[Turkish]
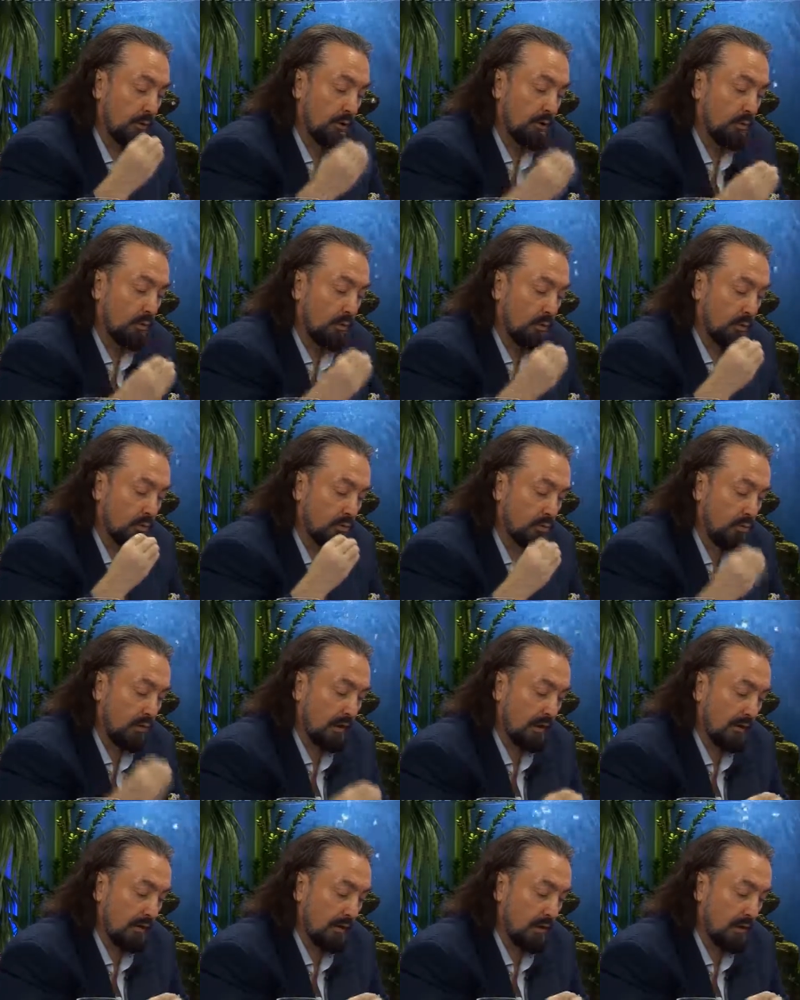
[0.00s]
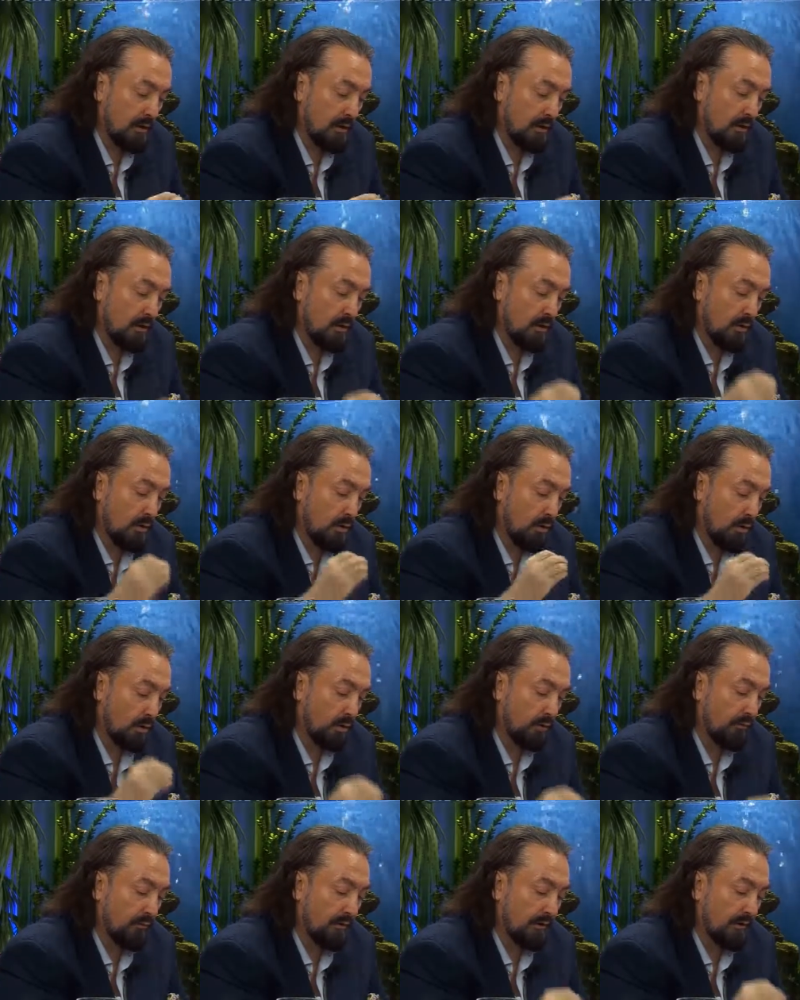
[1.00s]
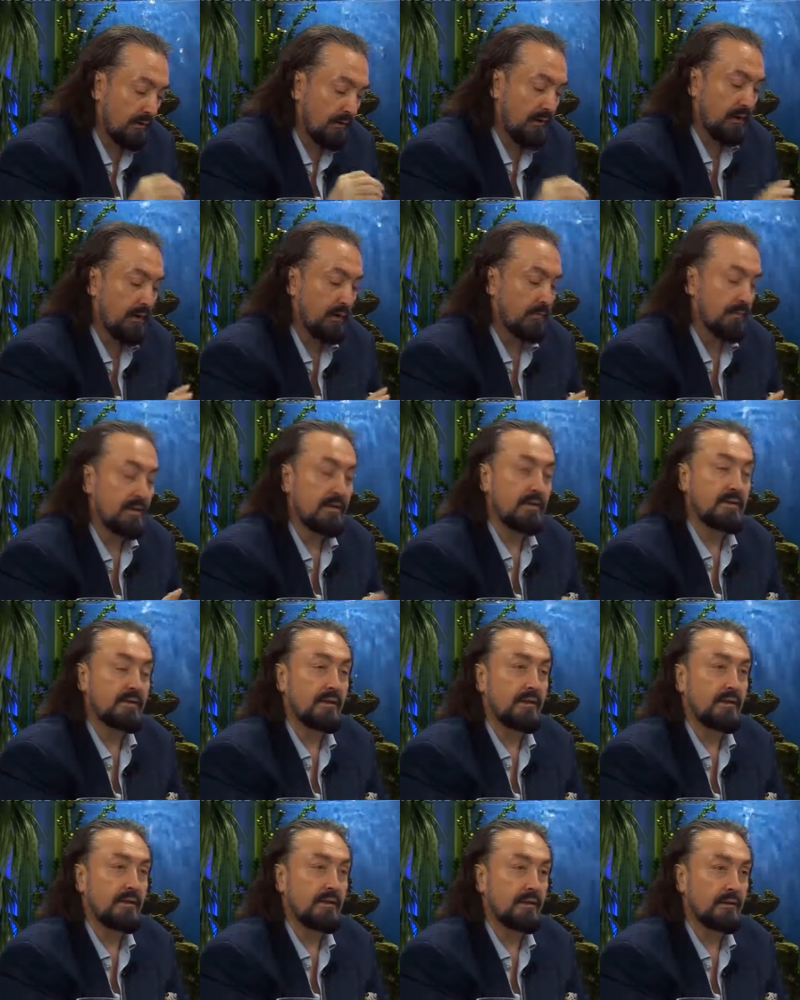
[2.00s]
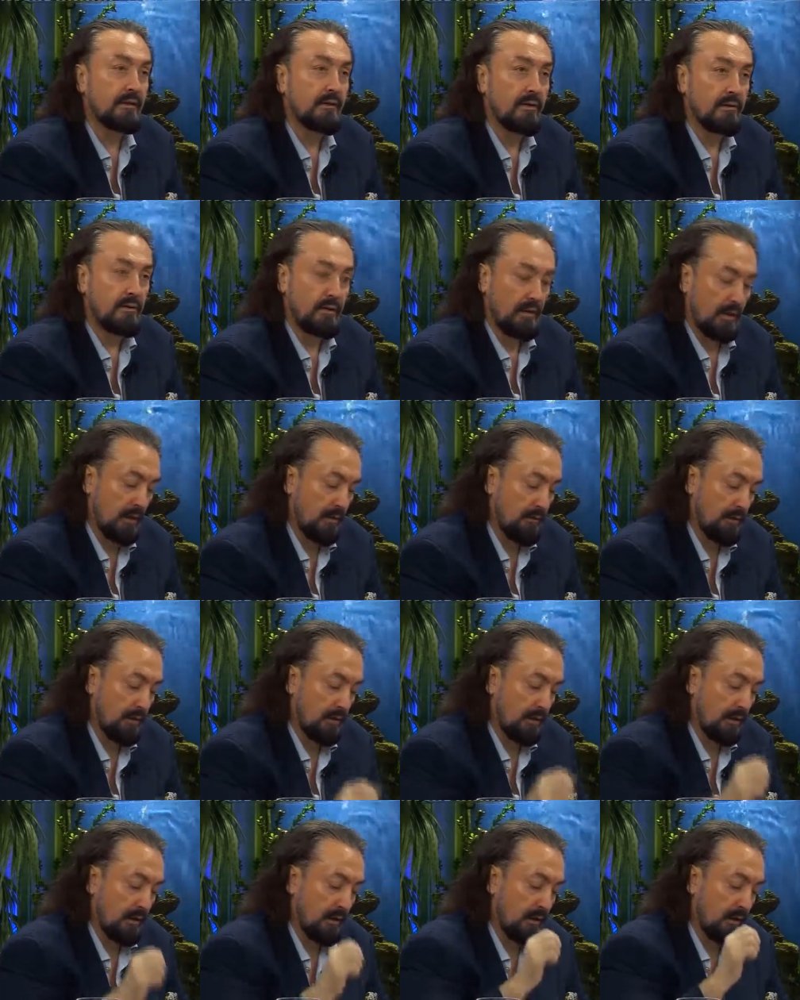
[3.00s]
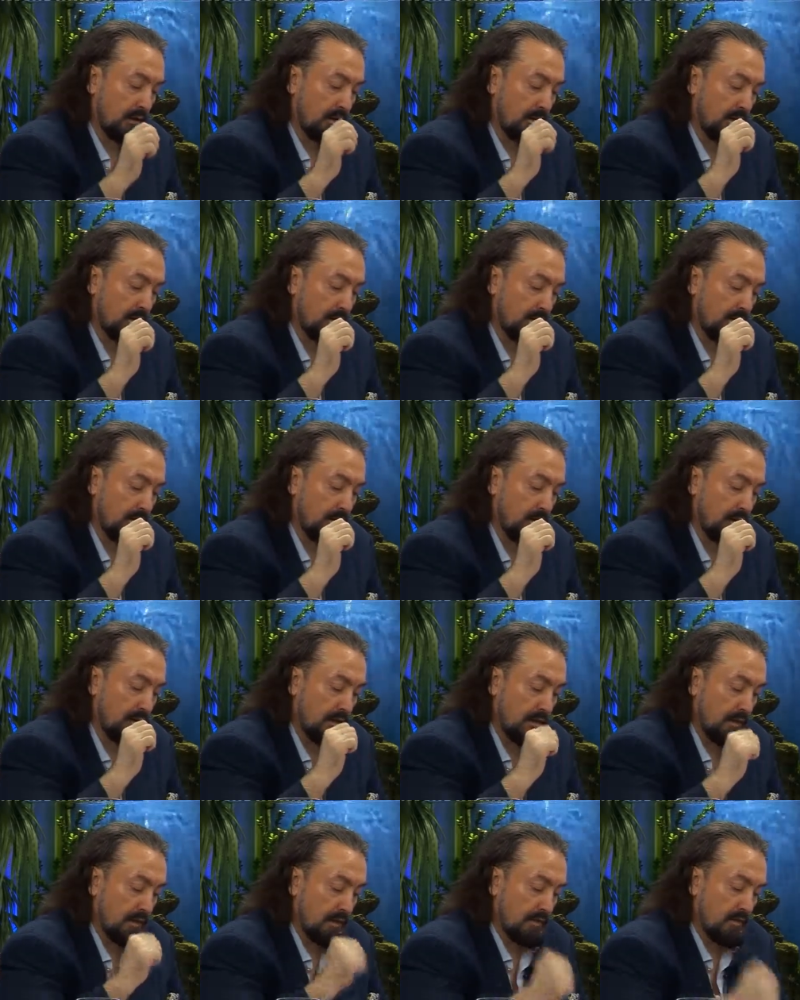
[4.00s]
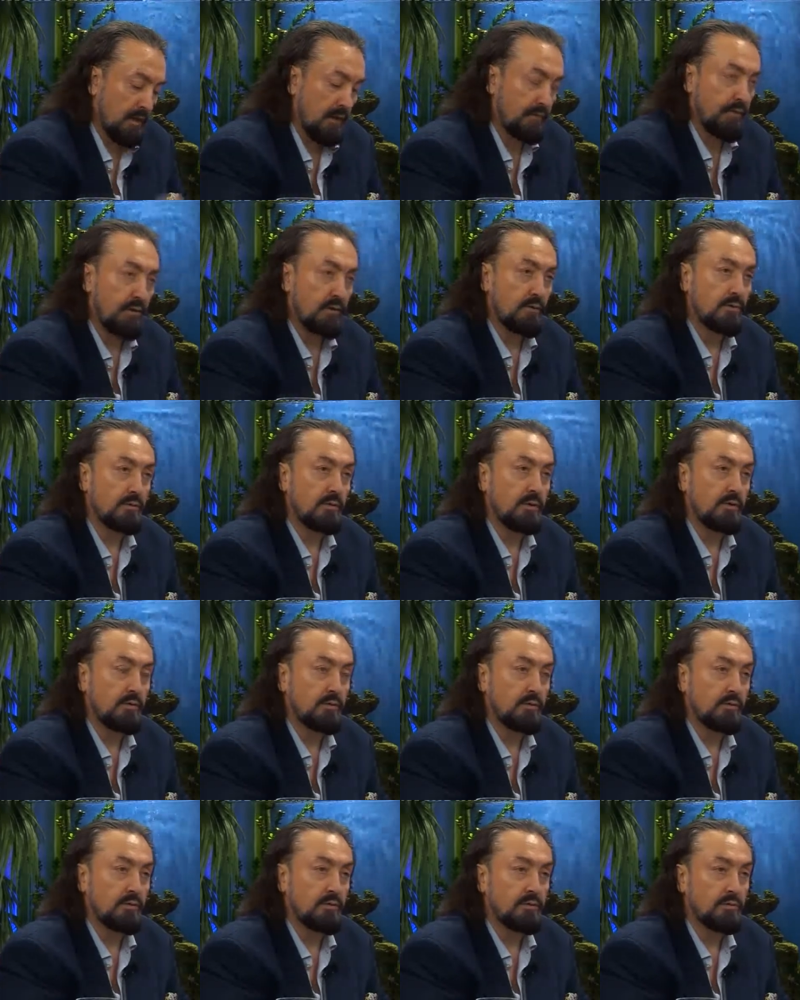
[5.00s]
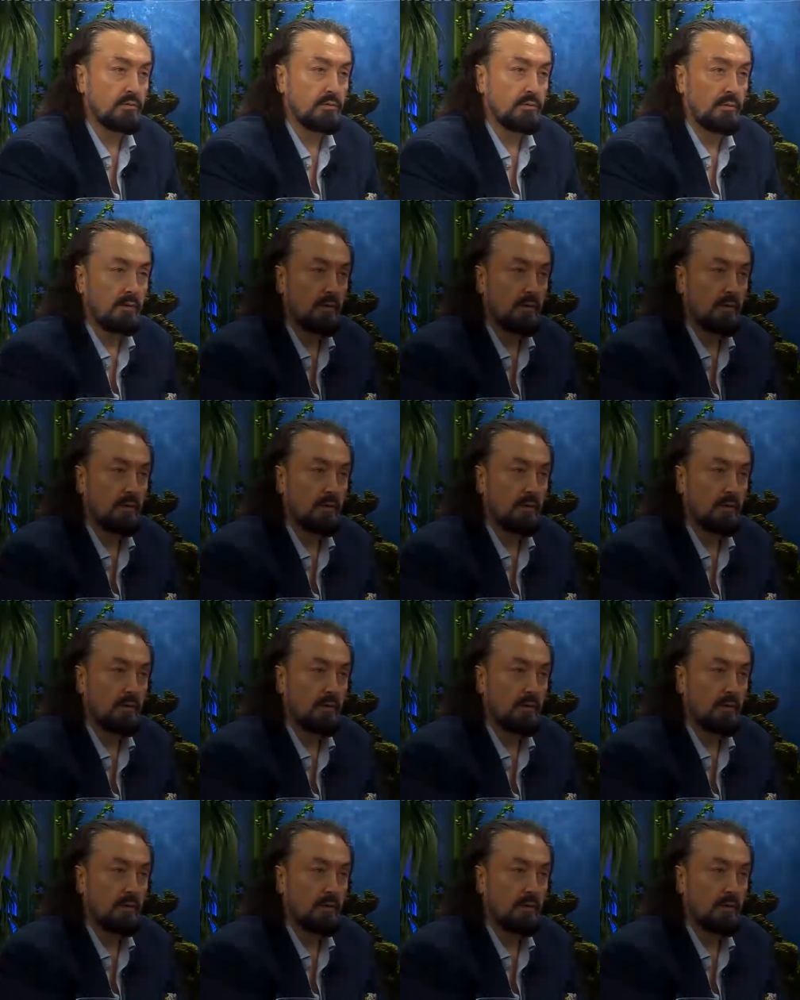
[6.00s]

bir ordu kadar kuvvetli ve kıymetli sayılırlar. Emir Dahi Layıkası sayfa 259